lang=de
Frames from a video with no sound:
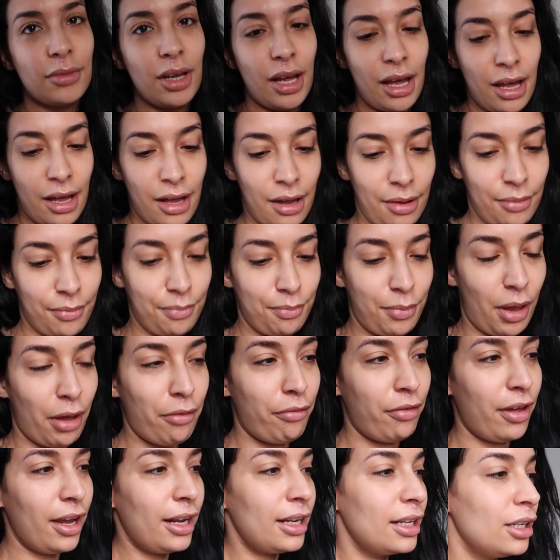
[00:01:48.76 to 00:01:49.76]
äh,
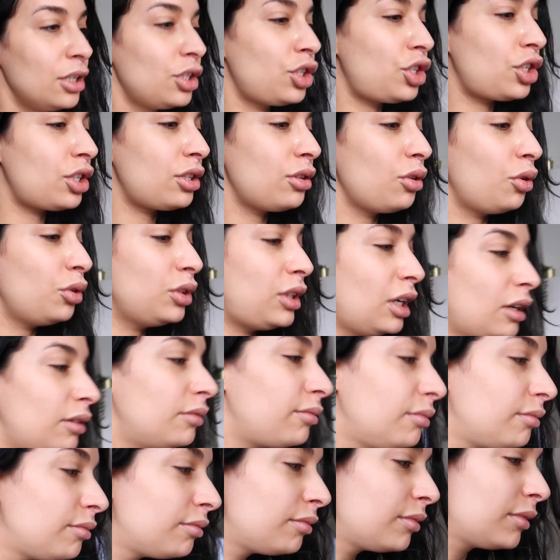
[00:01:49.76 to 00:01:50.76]
perfekt. Psst, runter.
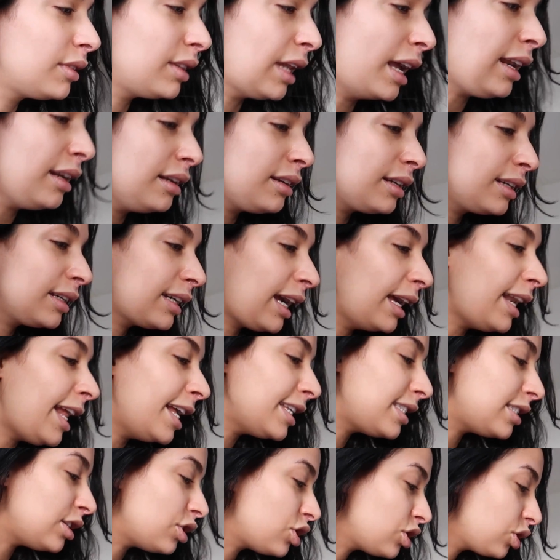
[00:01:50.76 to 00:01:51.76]
Nein, kein
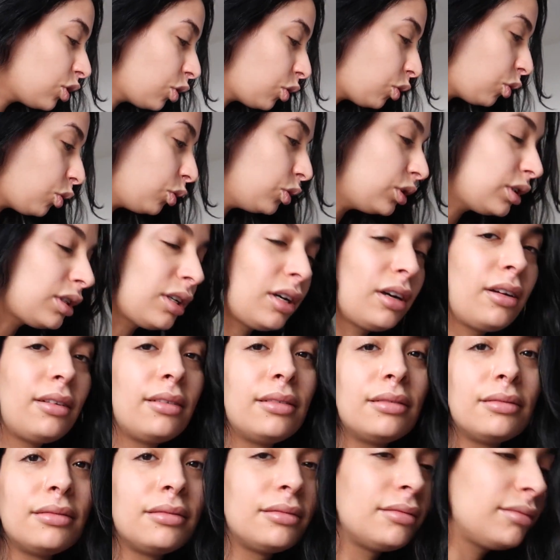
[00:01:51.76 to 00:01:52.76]
Esstisch. Runter.
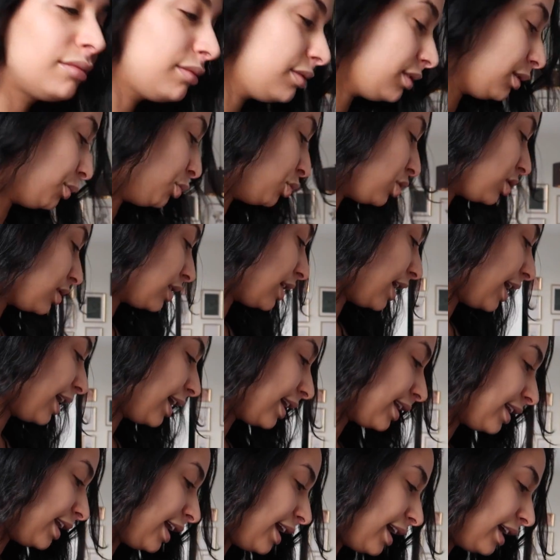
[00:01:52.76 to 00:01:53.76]
Wir müssen
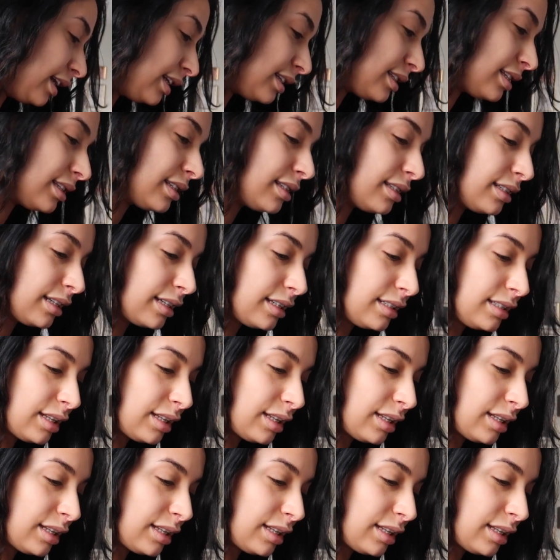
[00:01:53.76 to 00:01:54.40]
echt lernen, es ist ein